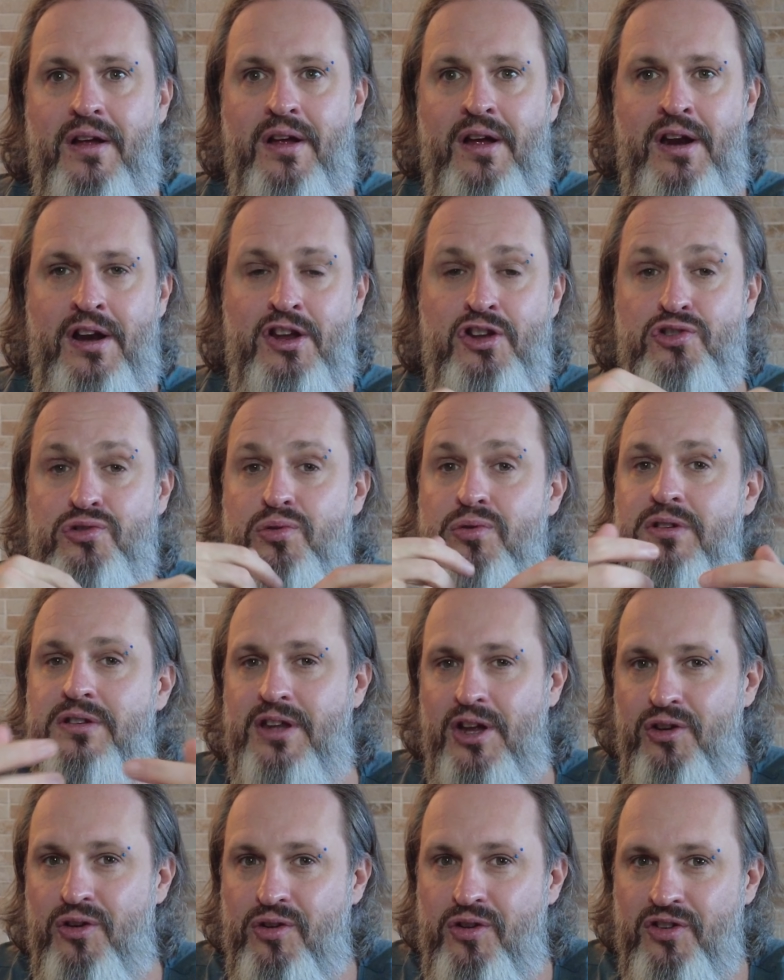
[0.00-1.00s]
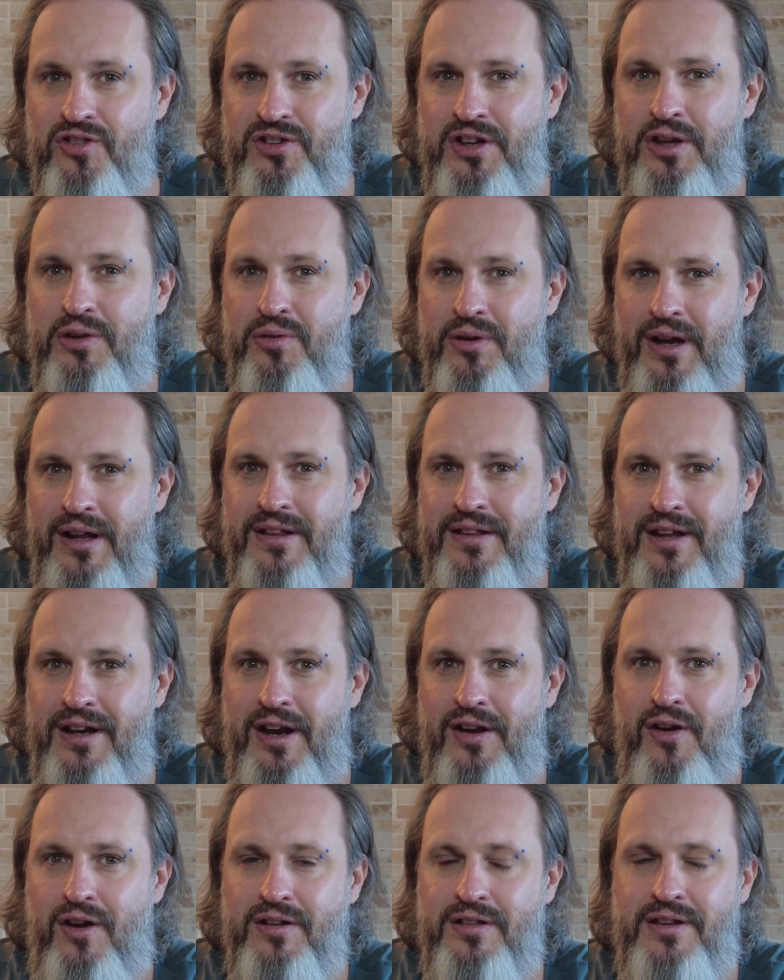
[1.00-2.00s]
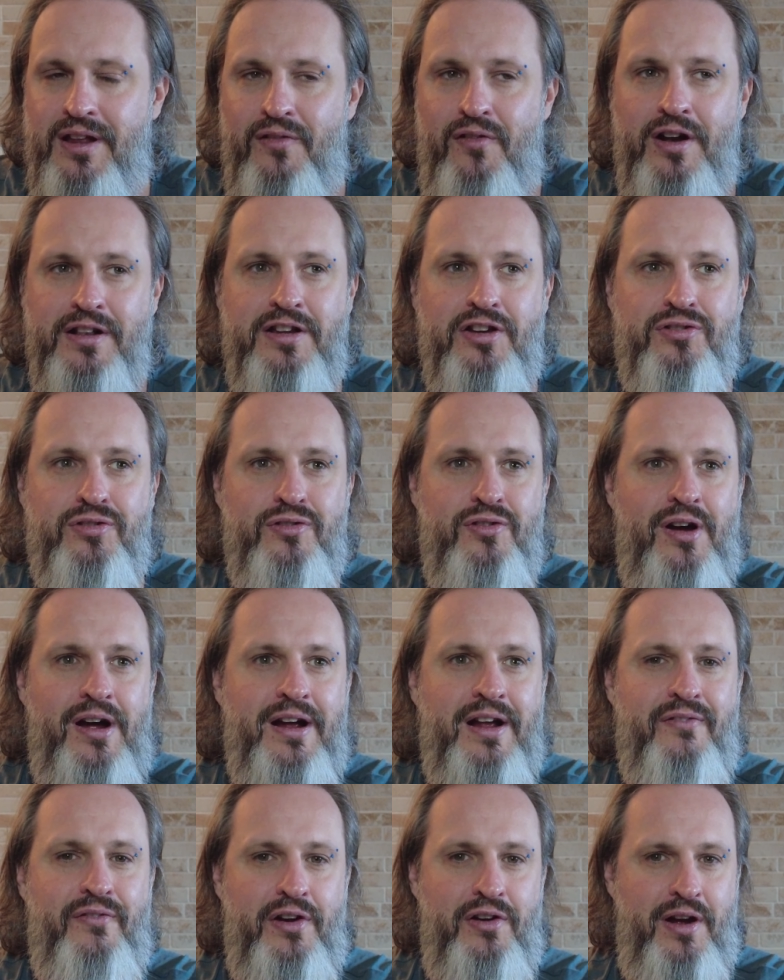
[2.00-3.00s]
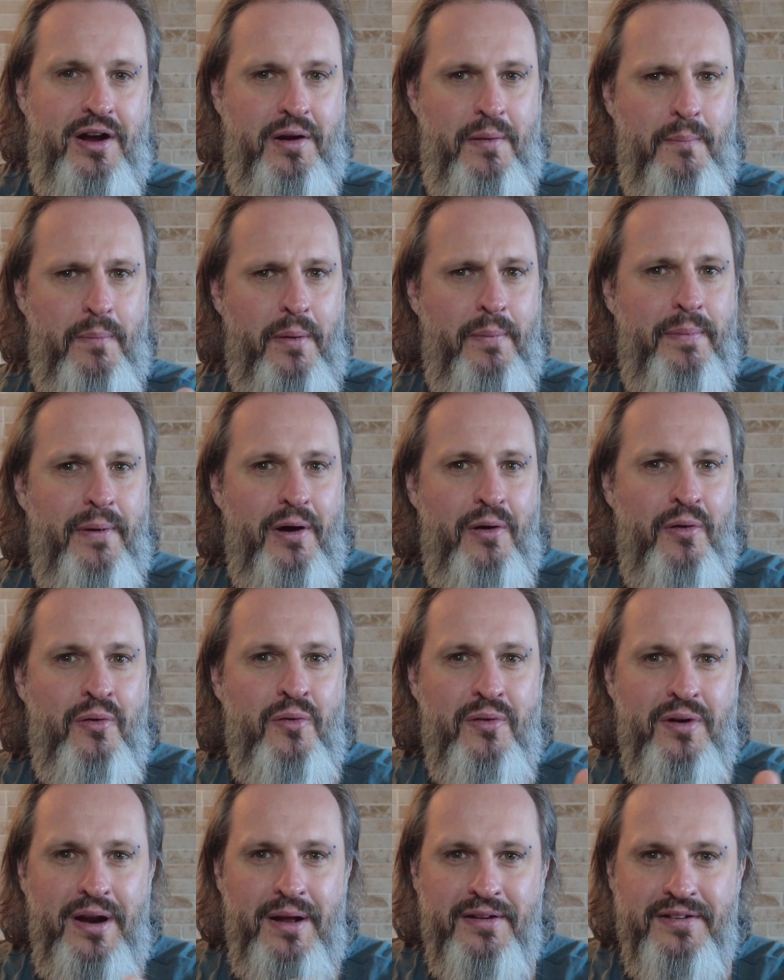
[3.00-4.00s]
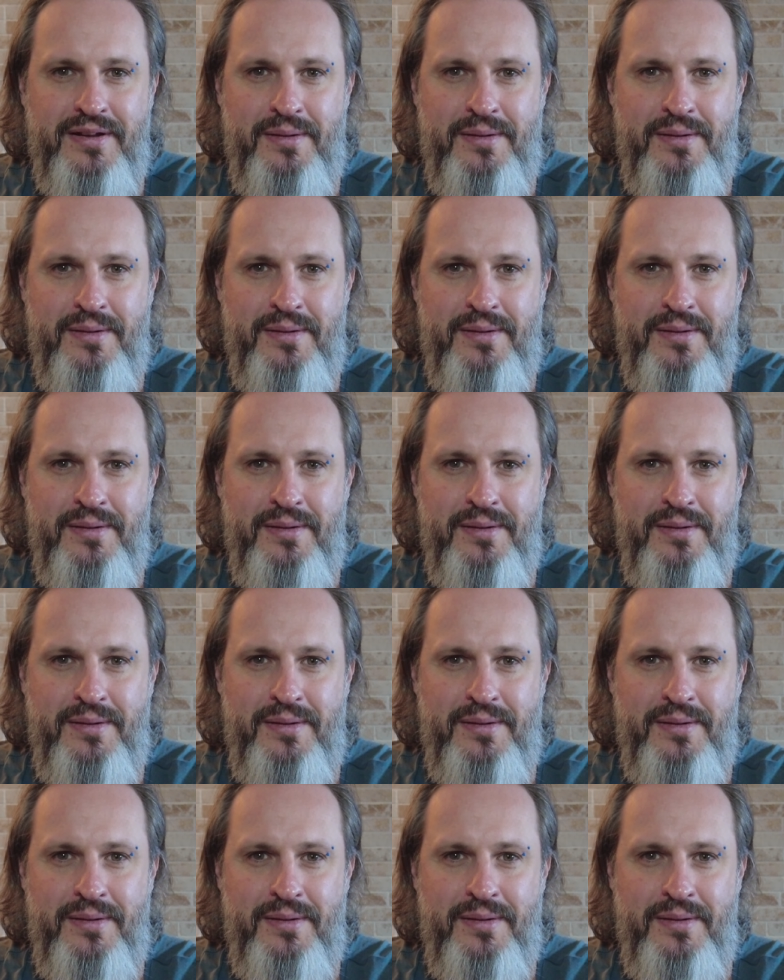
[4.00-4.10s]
risultano così durante la notte? A volte anche, fanno anche un po' paura,